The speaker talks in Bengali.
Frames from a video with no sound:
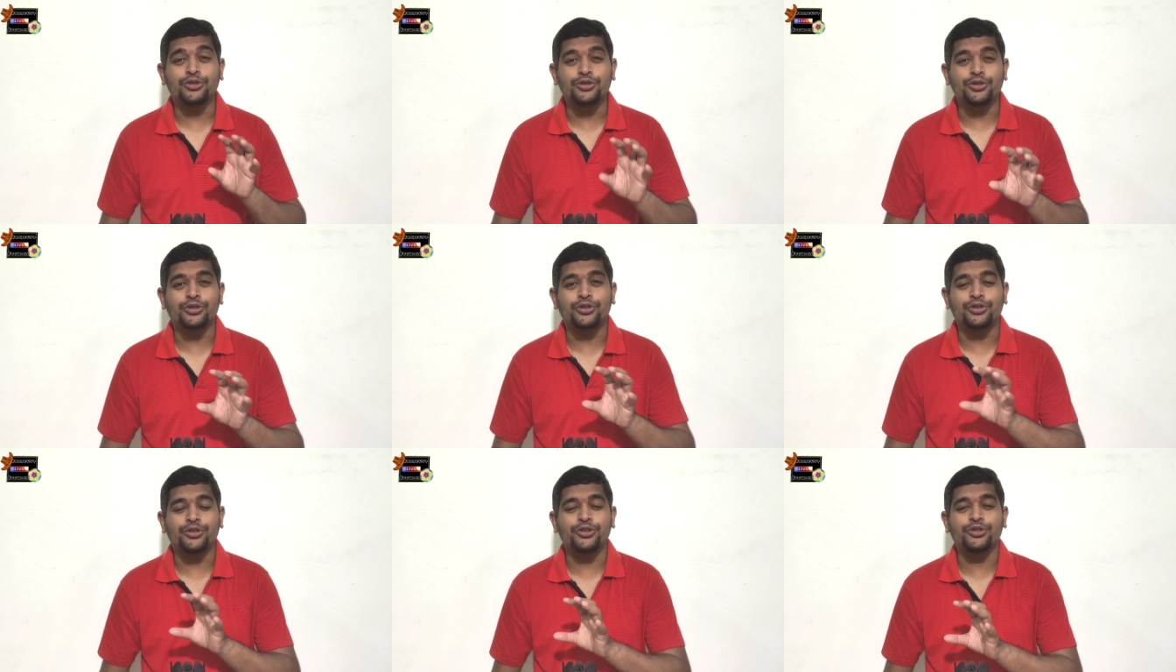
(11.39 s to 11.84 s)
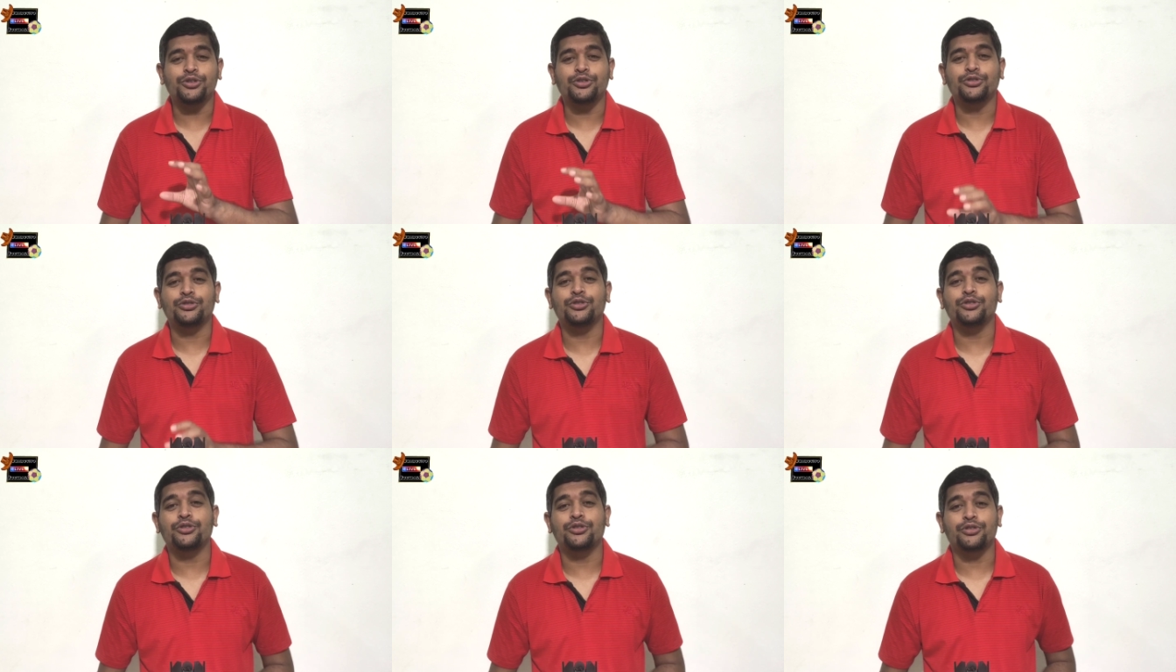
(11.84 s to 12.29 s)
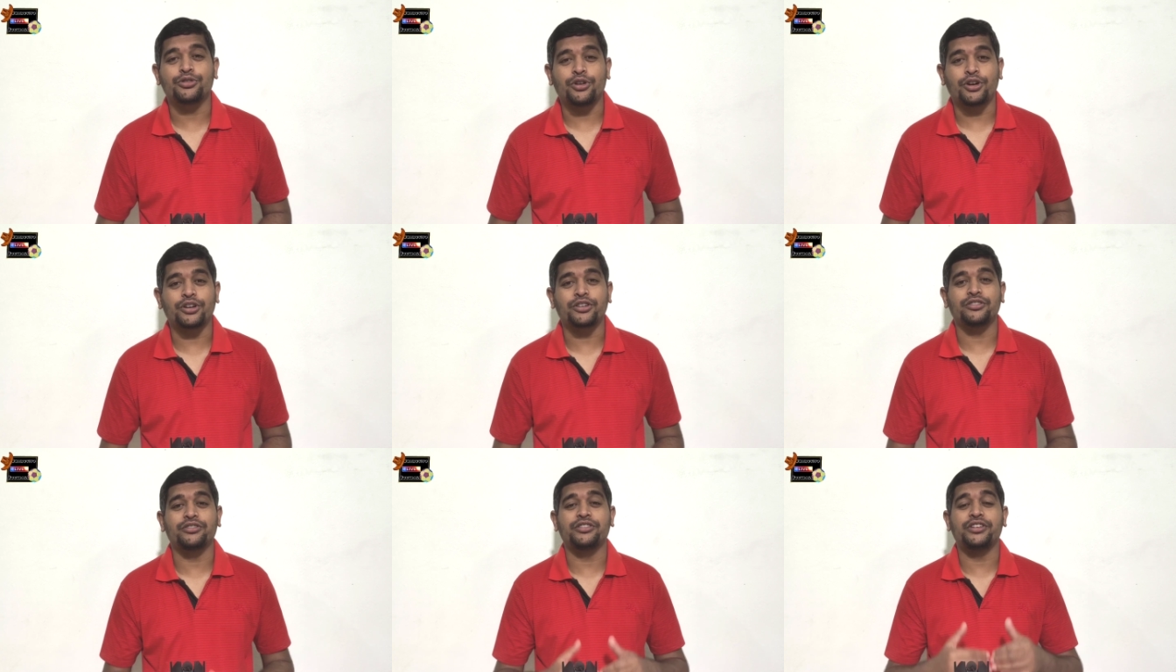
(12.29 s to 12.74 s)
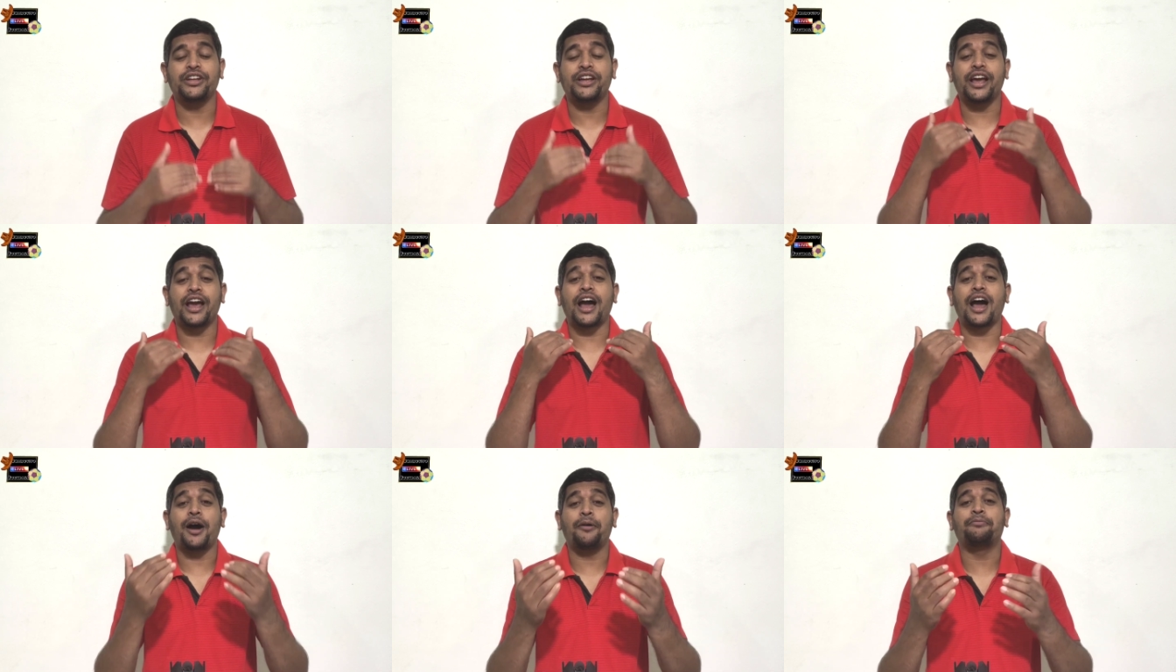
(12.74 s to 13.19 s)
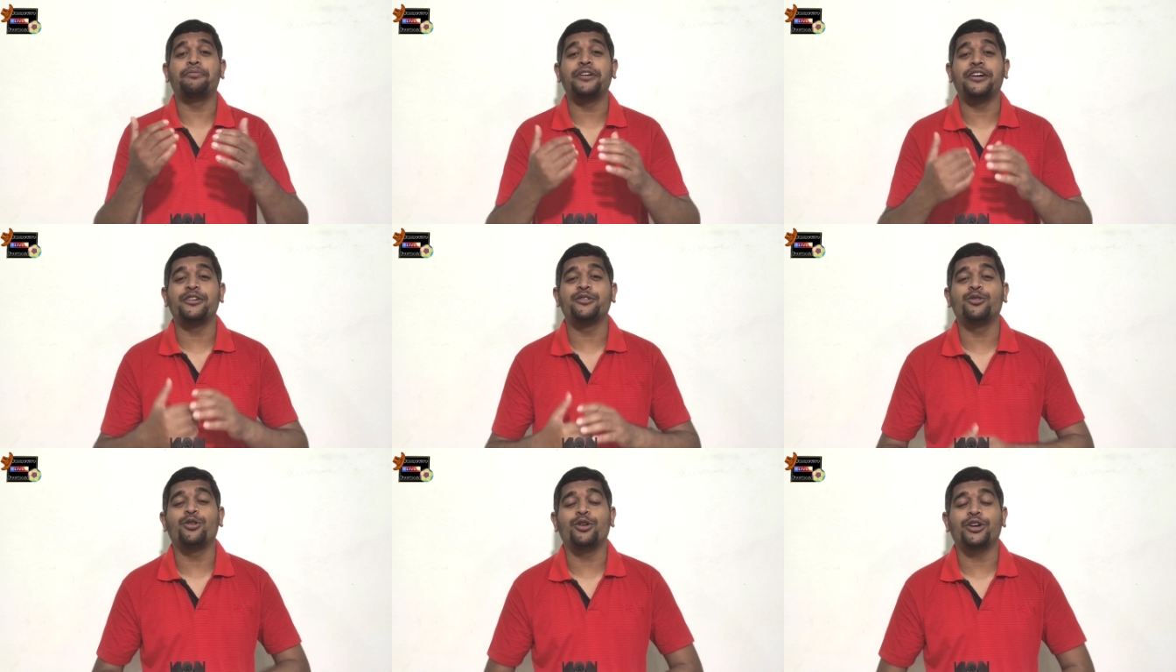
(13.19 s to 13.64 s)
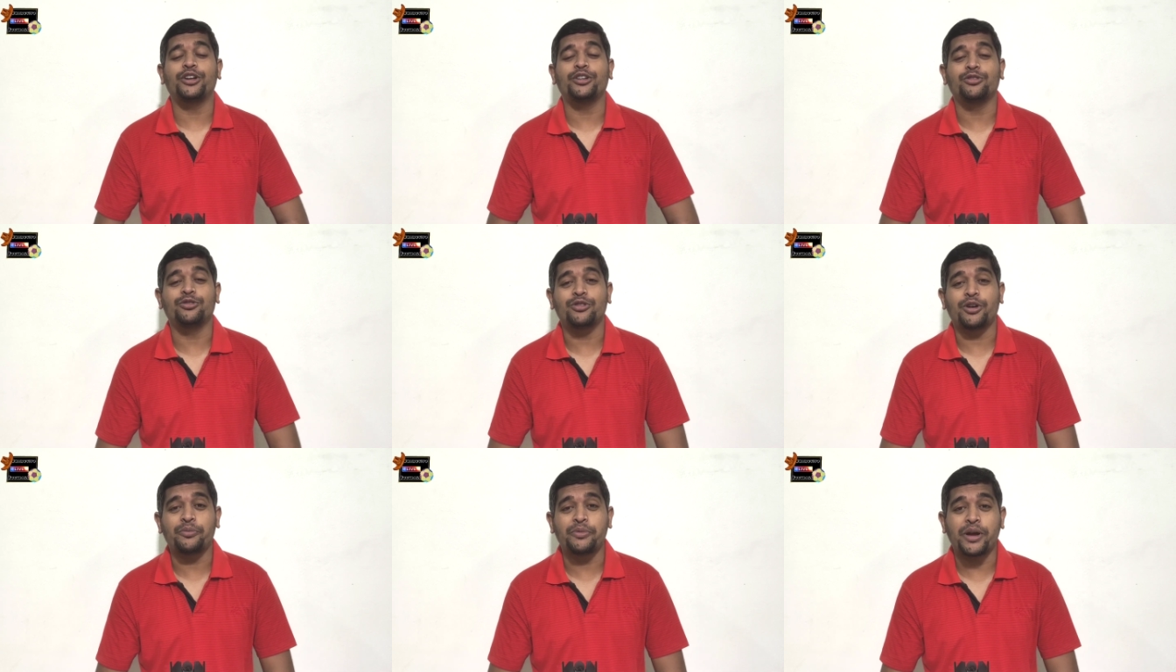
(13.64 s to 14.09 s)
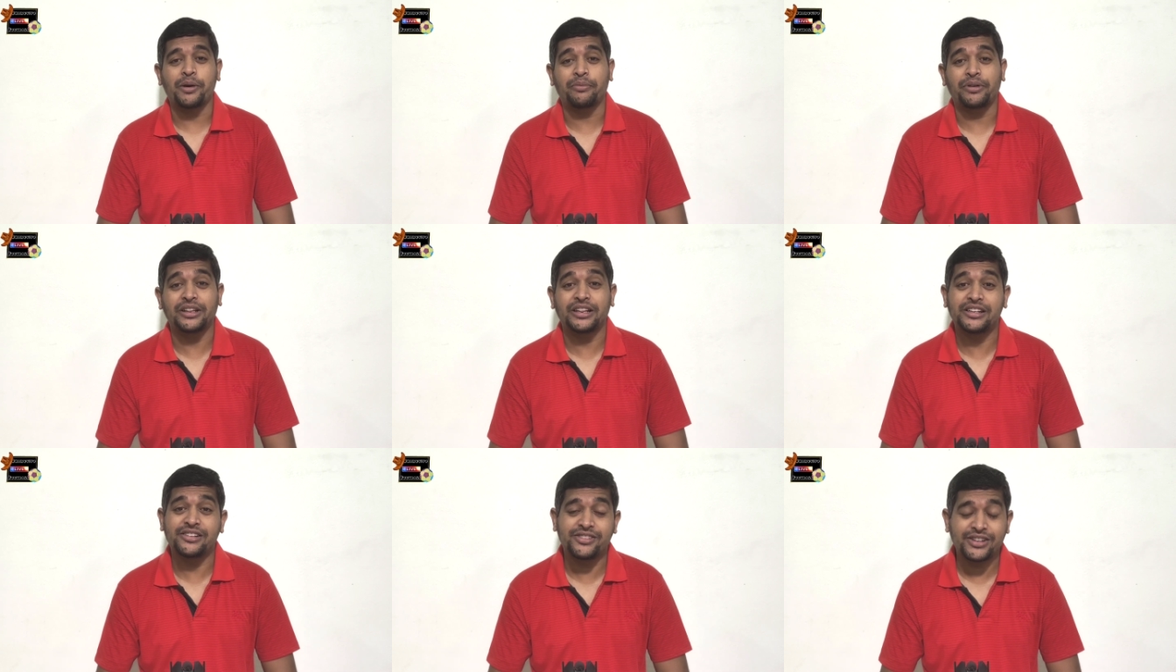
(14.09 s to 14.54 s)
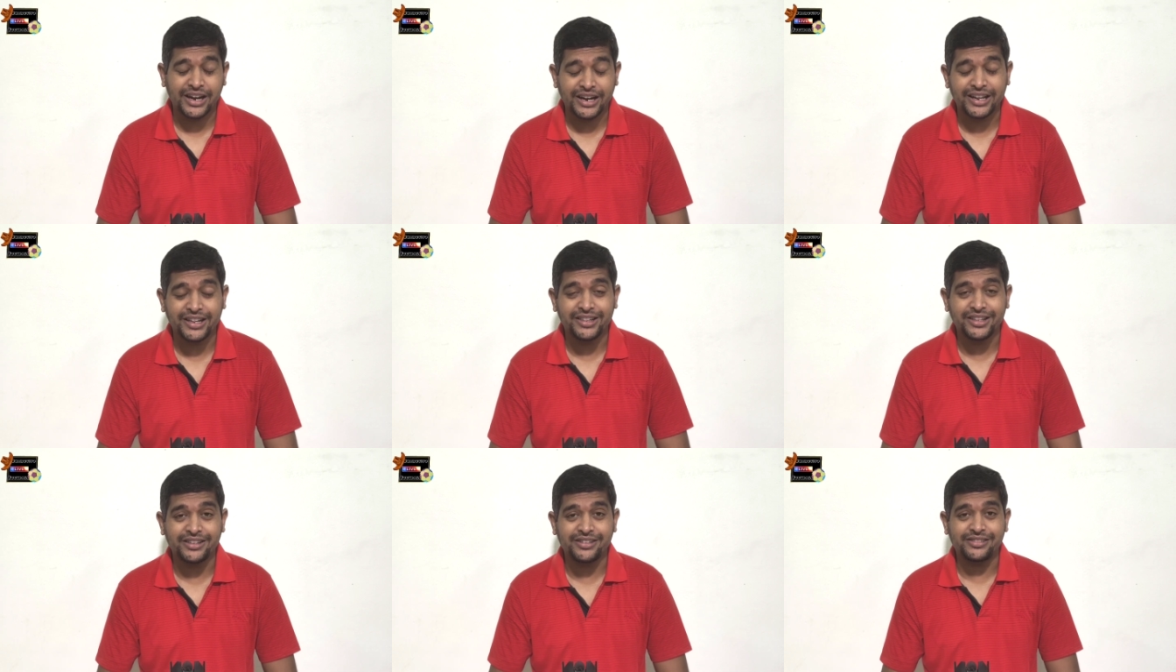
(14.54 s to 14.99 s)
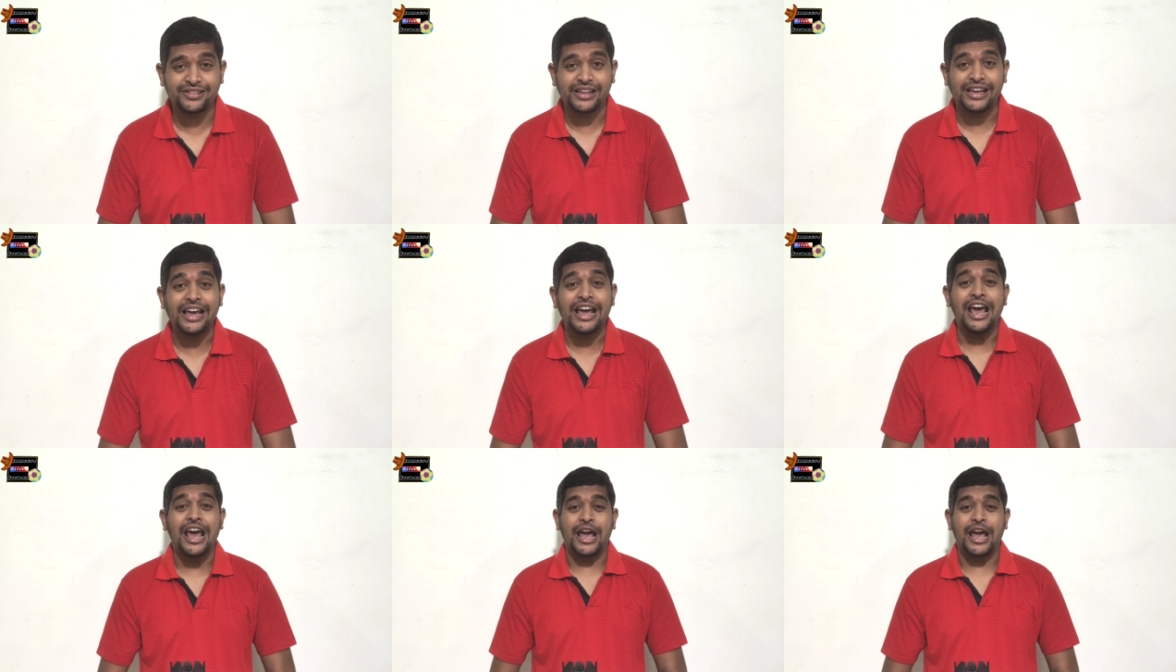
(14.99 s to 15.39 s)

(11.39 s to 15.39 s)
ছোট্ট ছোট্ট শর্টস দিয়ে আপডেটগুলো কিন্তু আমি আপনাদের জানিয়ে দিচ্ছি